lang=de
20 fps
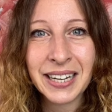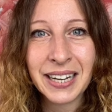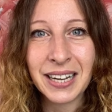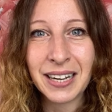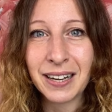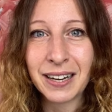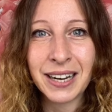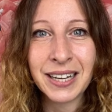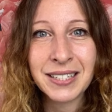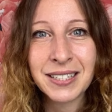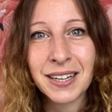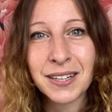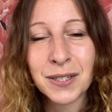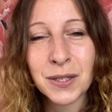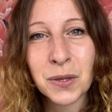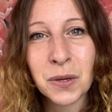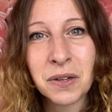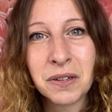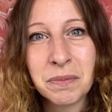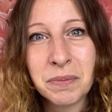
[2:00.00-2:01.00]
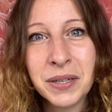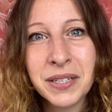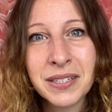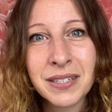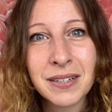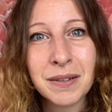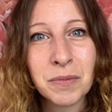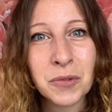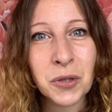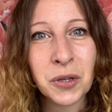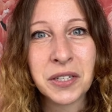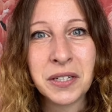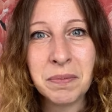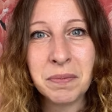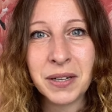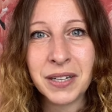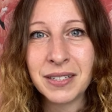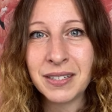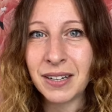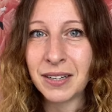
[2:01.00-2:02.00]
äh, ganz, ganz tolle Pinsel im
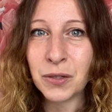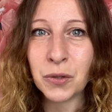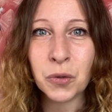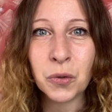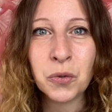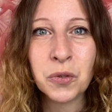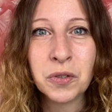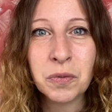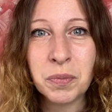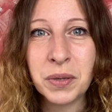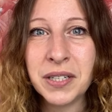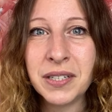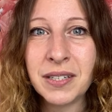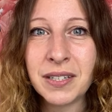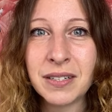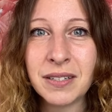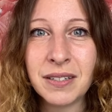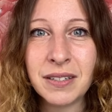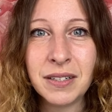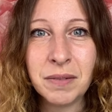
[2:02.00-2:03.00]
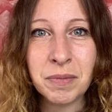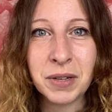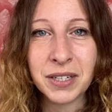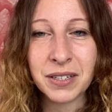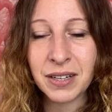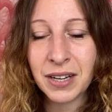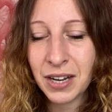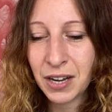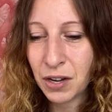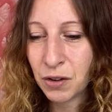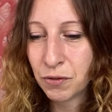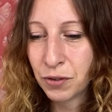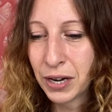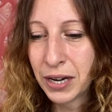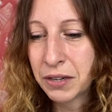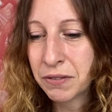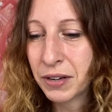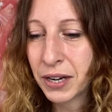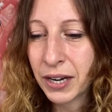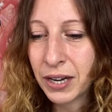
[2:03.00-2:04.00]
Sortiment, also Rundpinsel, die man für
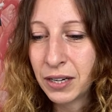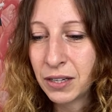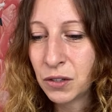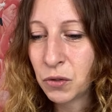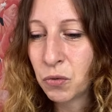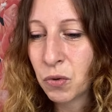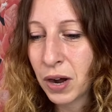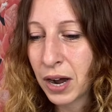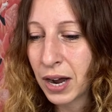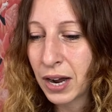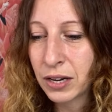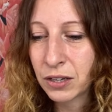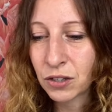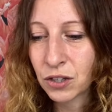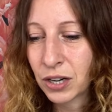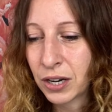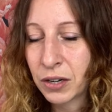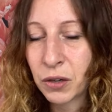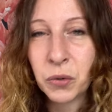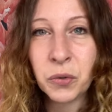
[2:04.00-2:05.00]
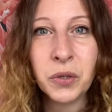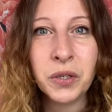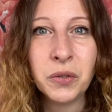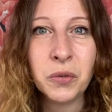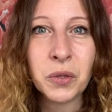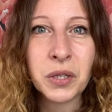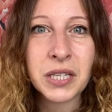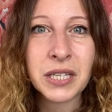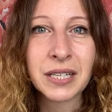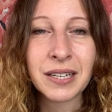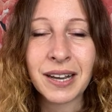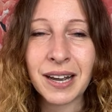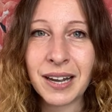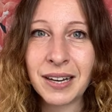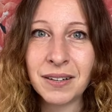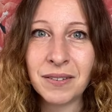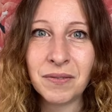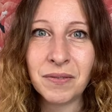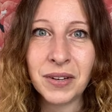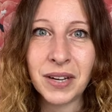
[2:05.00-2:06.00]
Aquarell, Gouache, Acryl nutzen
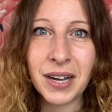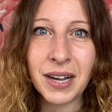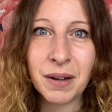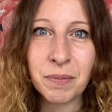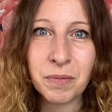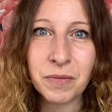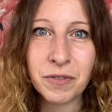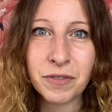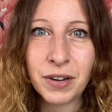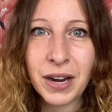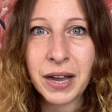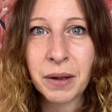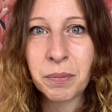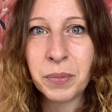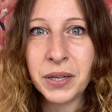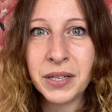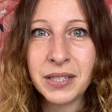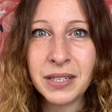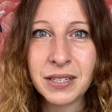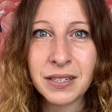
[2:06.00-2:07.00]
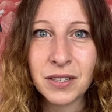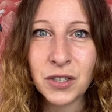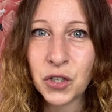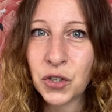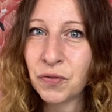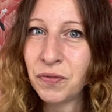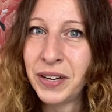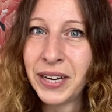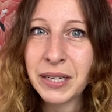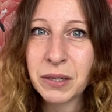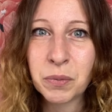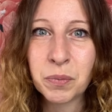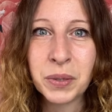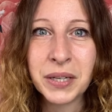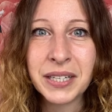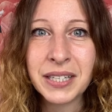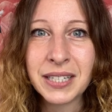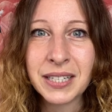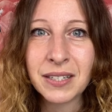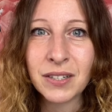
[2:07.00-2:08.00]
kann. Wir haben Flachpinsel,
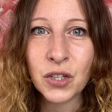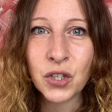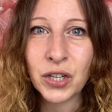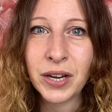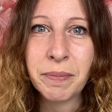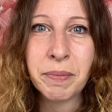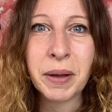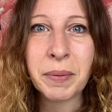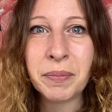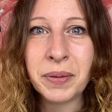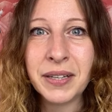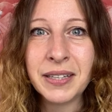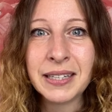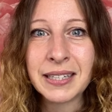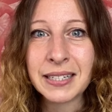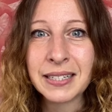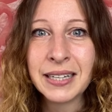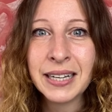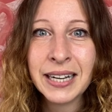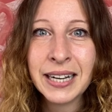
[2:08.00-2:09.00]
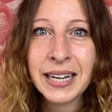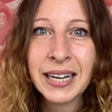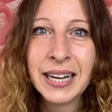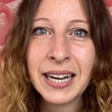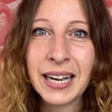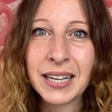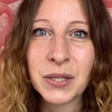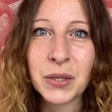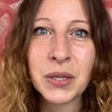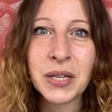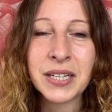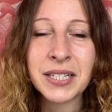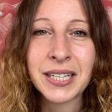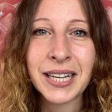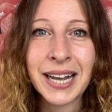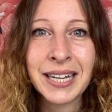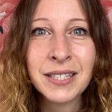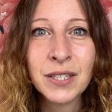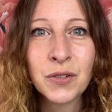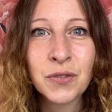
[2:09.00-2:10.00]
Schwertpinsel, Schlepperpinsel, also das ist
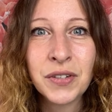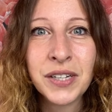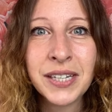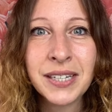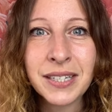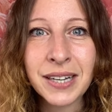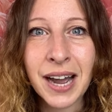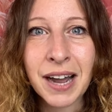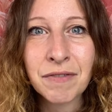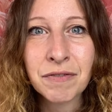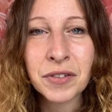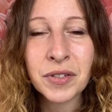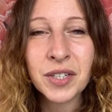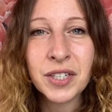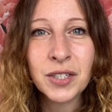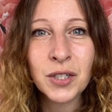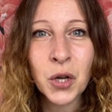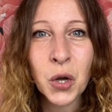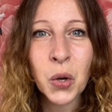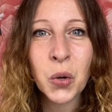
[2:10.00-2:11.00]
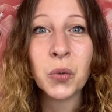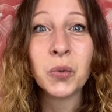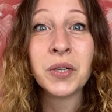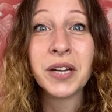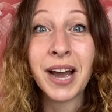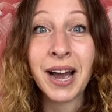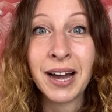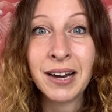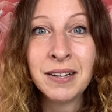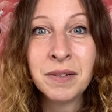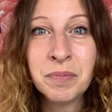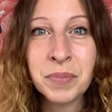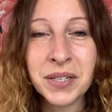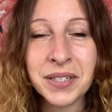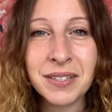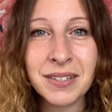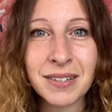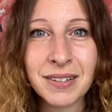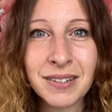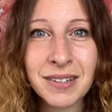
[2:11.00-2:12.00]
ganz viel da für dich und alle
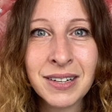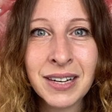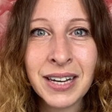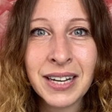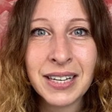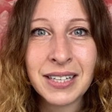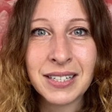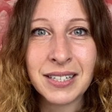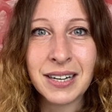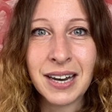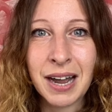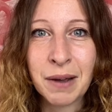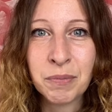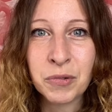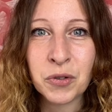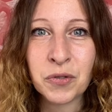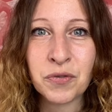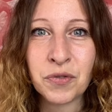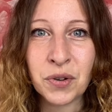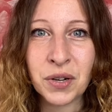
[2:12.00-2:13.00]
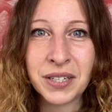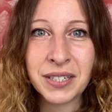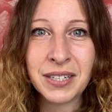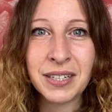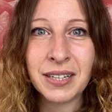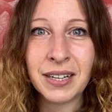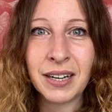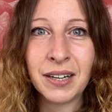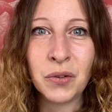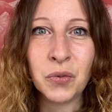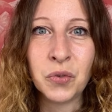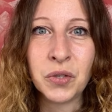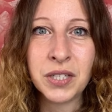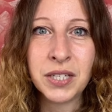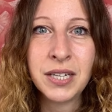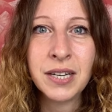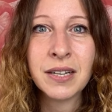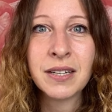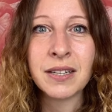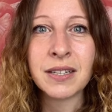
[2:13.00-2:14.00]
Pinsel sind ab sofort
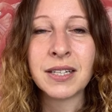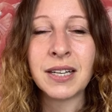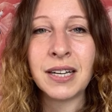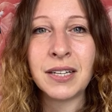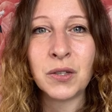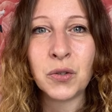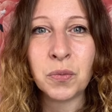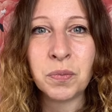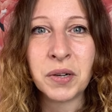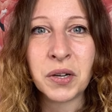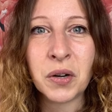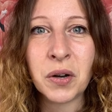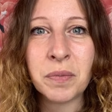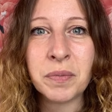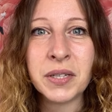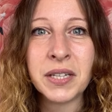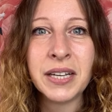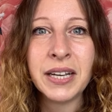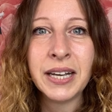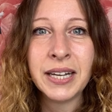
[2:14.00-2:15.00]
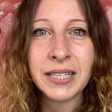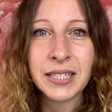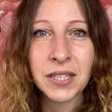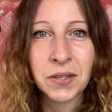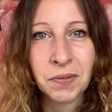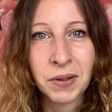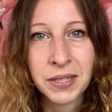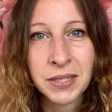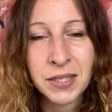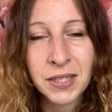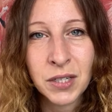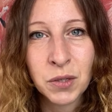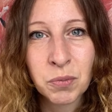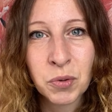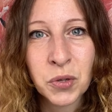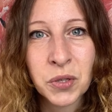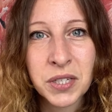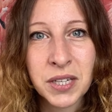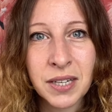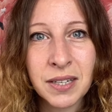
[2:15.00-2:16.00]
reduziert. Das heißt, du bekommst
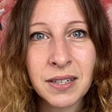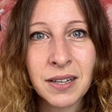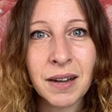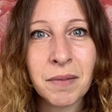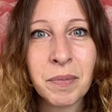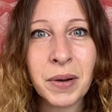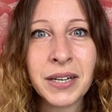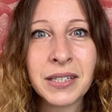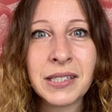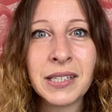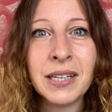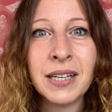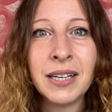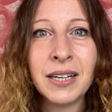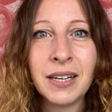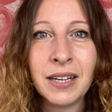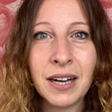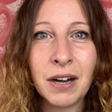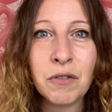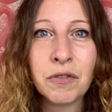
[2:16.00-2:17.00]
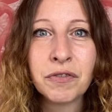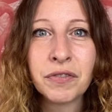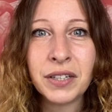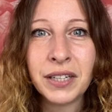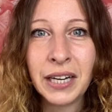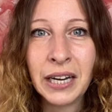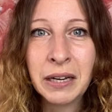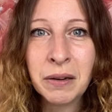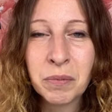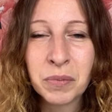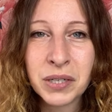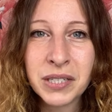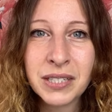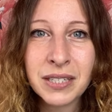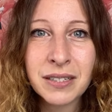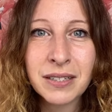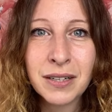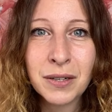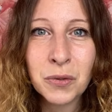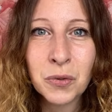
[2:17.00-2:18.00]
20% Rabatt auf jeden
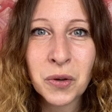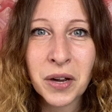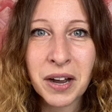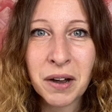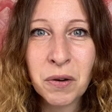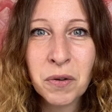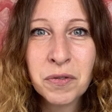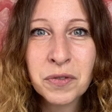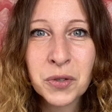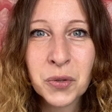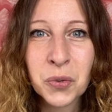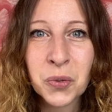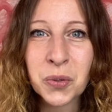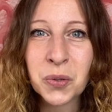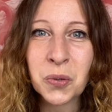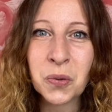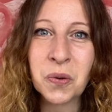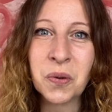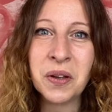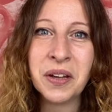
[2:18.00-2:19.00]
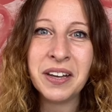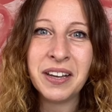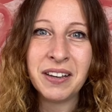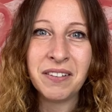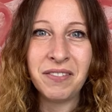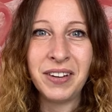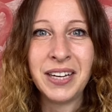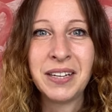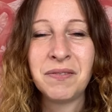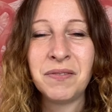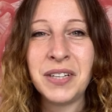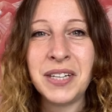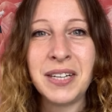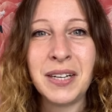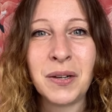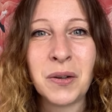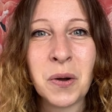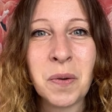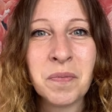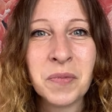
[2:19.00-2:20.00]
Pinsel, den du kaufst. Und so werden wir in
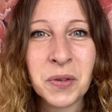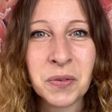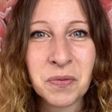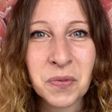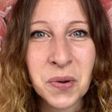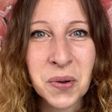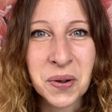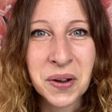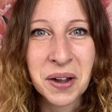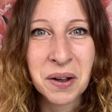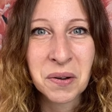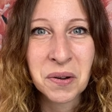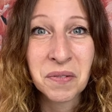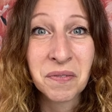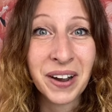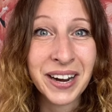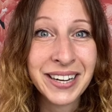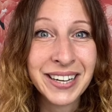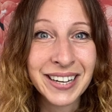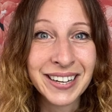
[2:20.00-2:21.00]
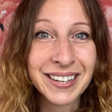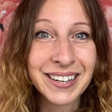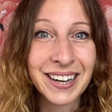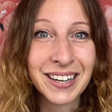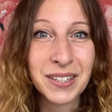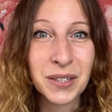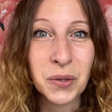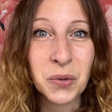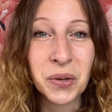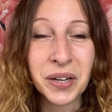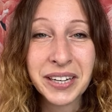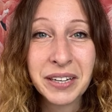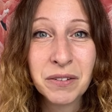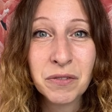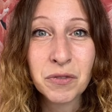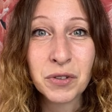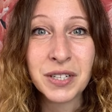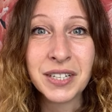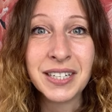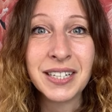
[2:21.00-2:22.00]
den kommenden Wochen auch weitere Kategorien
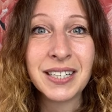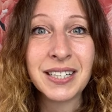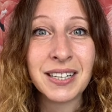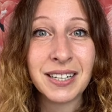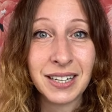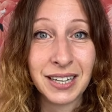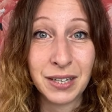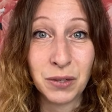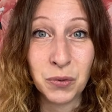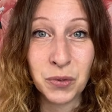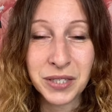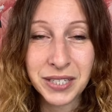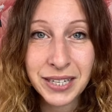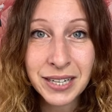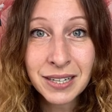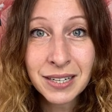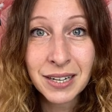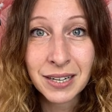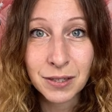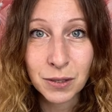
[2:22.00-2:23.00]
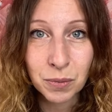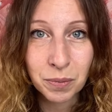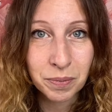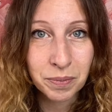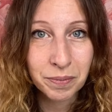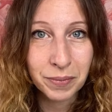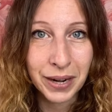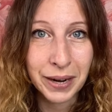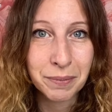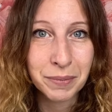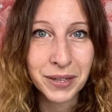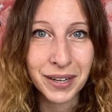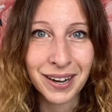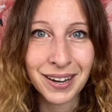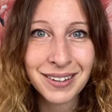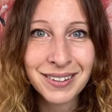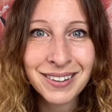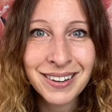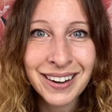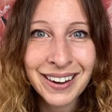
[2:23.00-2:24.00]
für dich reduzieren. Also bleib
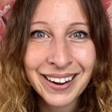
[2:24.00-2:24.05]
dran.